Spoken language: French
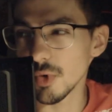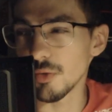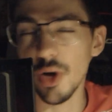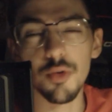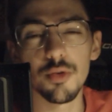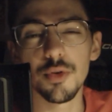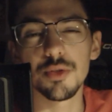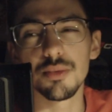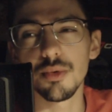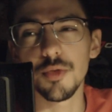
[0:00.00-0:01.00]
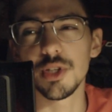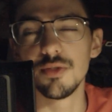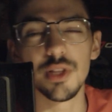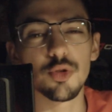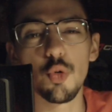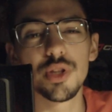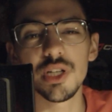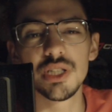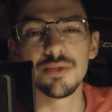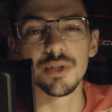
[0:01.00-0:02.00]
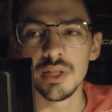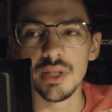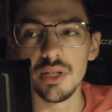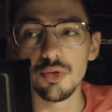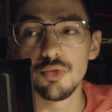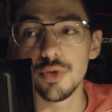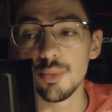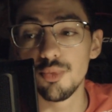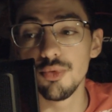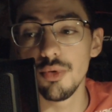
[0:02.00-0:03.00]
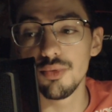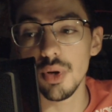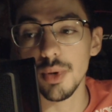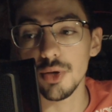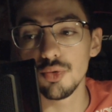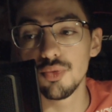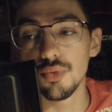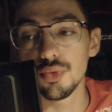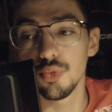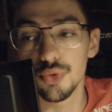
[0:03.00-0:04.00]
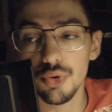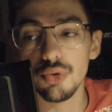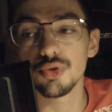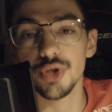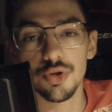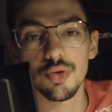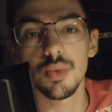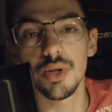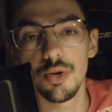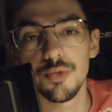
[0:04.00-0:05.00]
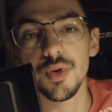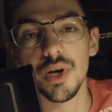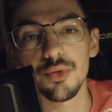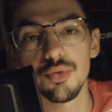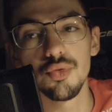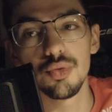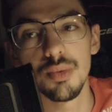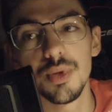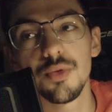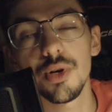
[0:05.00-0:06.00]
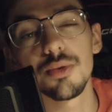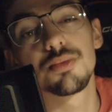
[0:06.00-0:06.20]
Enfin, en fait, en fait, ils deviennent trop inactifs. Et du coup, vous faites plus vos vues après. Du coup, faut tout le temps, chaque semaine, euh, faire un truc. Même des fois,